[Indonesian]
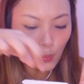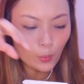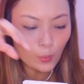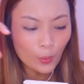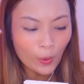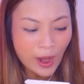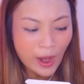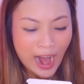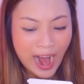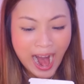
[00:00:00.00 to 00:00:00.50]

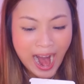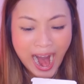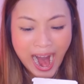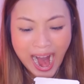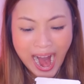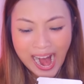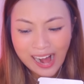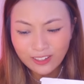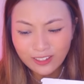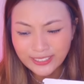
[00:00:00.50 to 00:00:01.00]

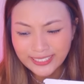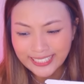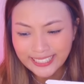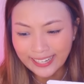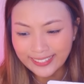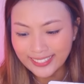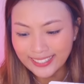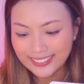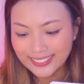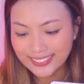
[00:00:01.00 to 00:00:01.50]
Wow,
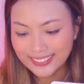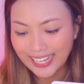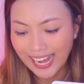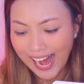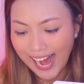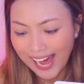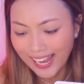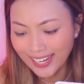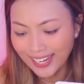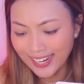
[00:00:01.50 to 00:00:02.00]
cantik
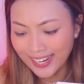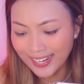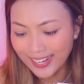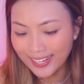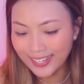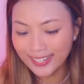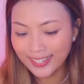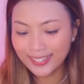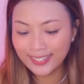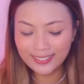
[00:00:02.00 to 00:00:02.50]

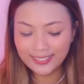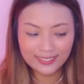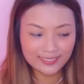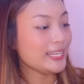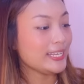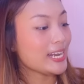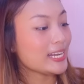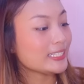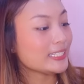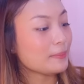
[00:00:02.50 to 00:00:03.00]
sekali.
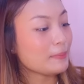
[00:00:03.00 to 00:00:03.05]
Ya gak